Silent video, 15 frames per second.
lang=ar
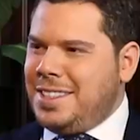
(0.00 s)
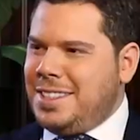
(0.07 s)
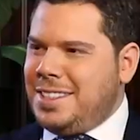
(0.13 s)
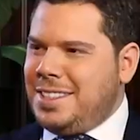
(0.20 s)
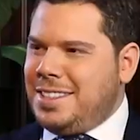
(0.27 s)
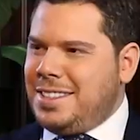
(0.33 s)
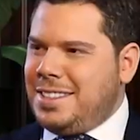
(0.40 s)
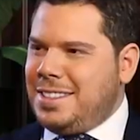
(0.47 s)

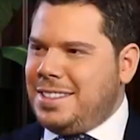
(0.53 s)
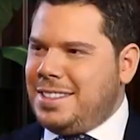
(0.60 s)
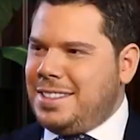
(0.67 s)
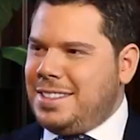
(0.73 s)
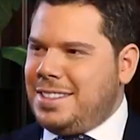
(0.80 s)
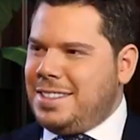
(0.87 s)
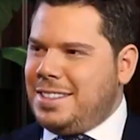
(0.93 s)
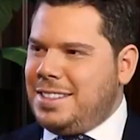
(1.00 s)
يقول
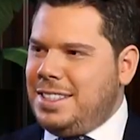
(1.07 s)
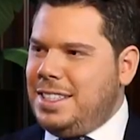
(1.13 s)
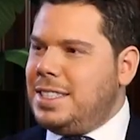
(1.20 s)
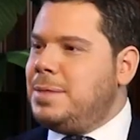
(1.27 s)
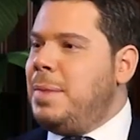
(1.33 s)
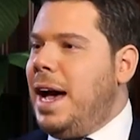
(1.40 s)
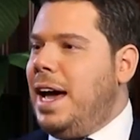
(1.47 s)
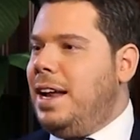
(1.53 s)

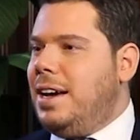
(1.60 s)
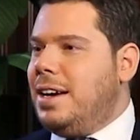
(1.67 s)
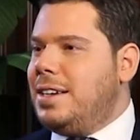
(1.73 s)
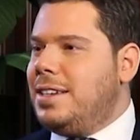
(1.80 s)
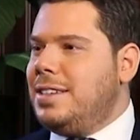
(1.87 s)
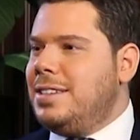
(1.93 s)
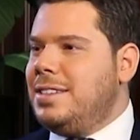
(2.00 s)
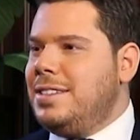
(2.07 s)
يسمع لك
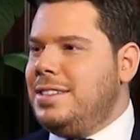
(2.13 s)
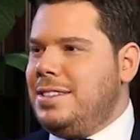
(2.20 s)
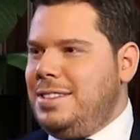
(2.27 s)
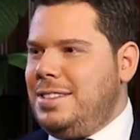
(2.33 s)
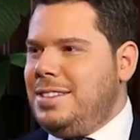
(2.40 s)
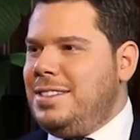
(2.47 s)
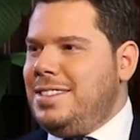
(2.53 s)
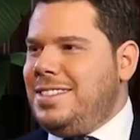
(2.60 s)
يسمع
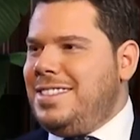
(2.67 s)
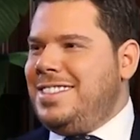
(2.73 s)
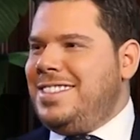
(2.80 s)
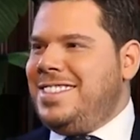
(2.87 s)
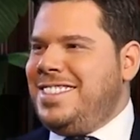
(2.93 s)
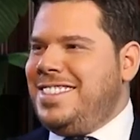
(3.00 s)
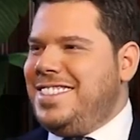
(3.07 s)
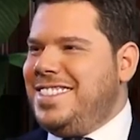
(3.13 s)

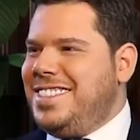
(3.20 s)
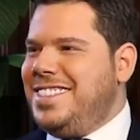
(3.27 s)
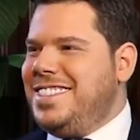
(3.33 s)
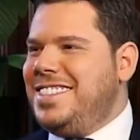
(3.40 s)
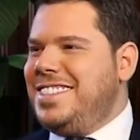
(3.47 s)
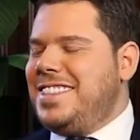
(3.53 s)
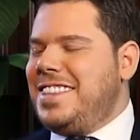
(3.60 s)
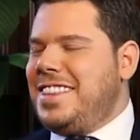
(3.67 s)
يعني مش
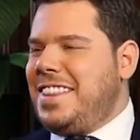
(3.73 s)
اكثر